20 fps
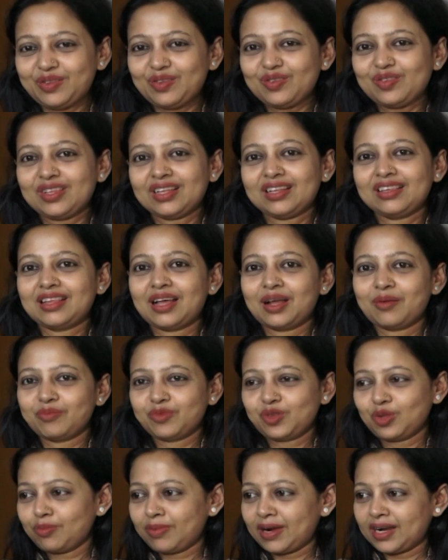
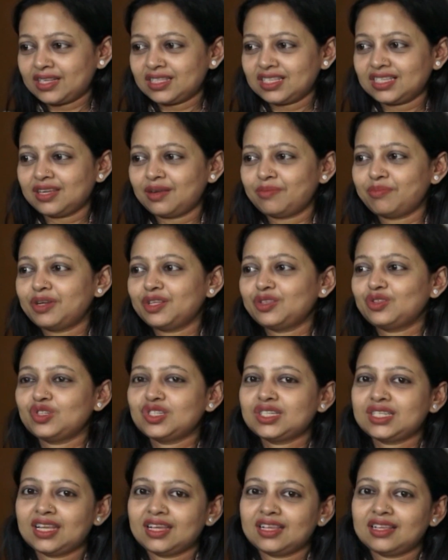বিদ্যুতের দাম তো বাড়ছে
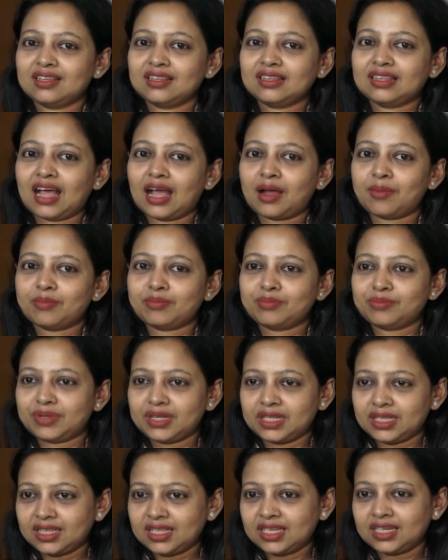আমরা তো সেই
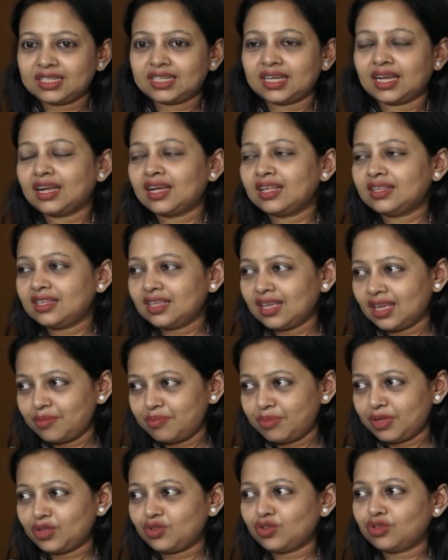দাম বৃদ্ধির টাকা
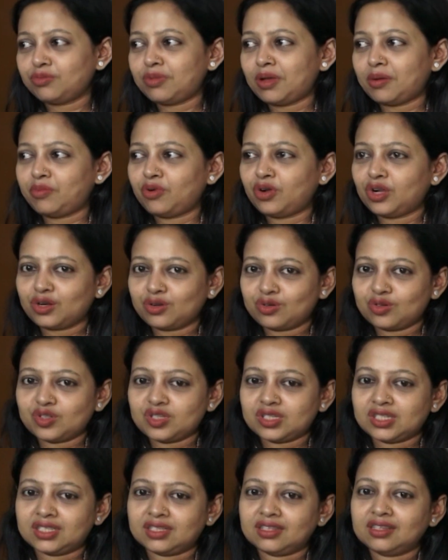দিয়ে বিদ্যুৎ
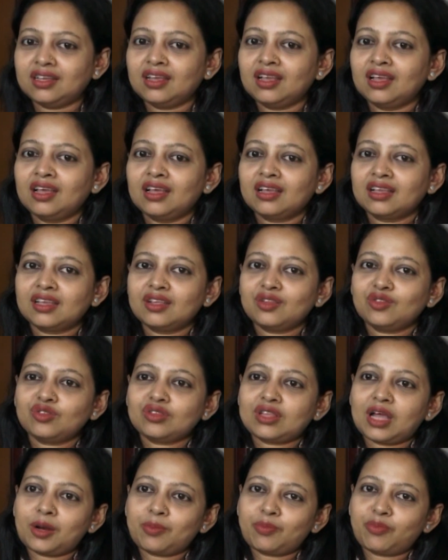ব্যবহার করছি
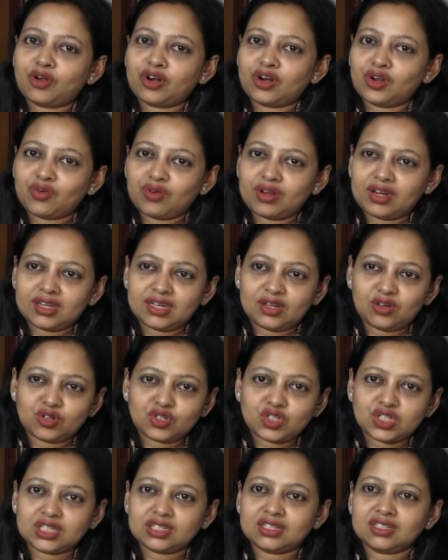কিন্তু তারপরেও
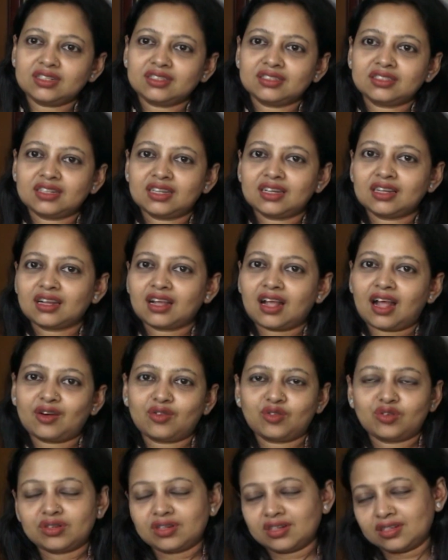এই
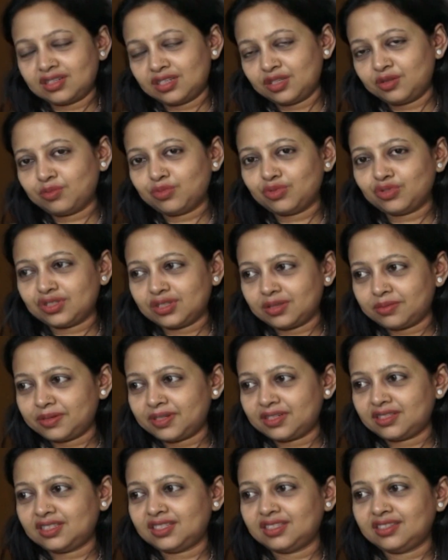লোডশেডিংটার কারণটা ঠিক
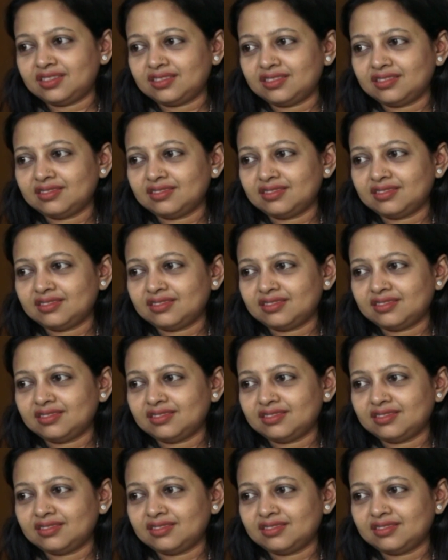বুঝতে পারছি